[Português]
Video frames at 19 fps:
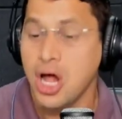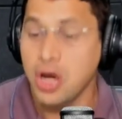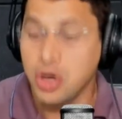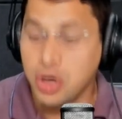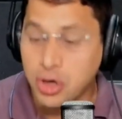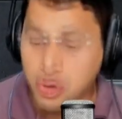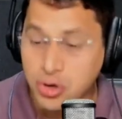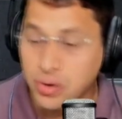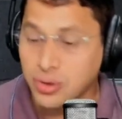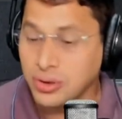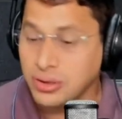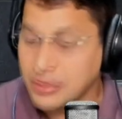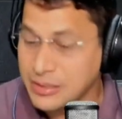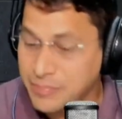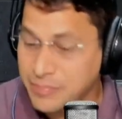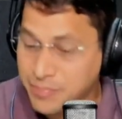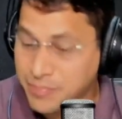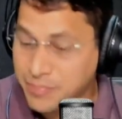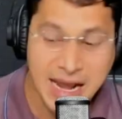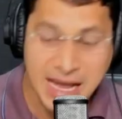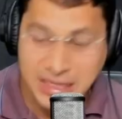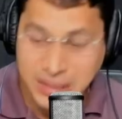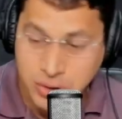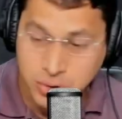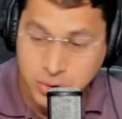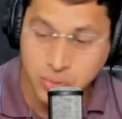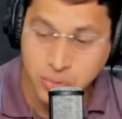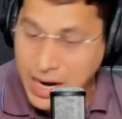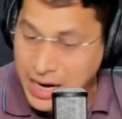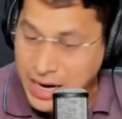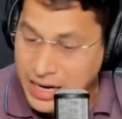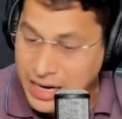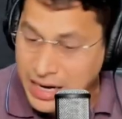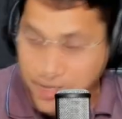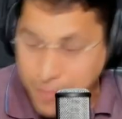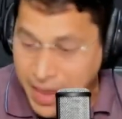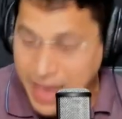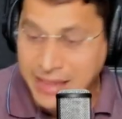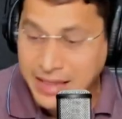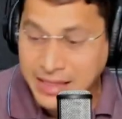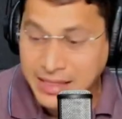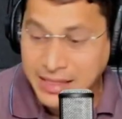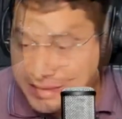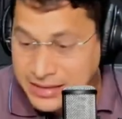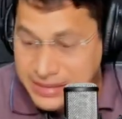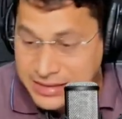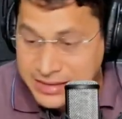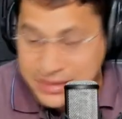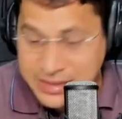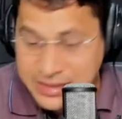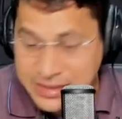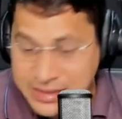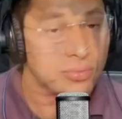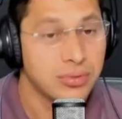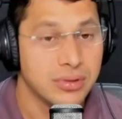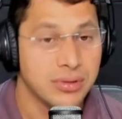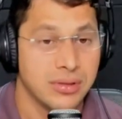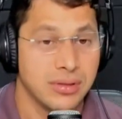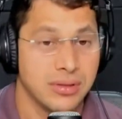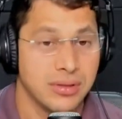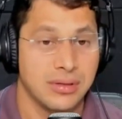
Lute pela sua libertação.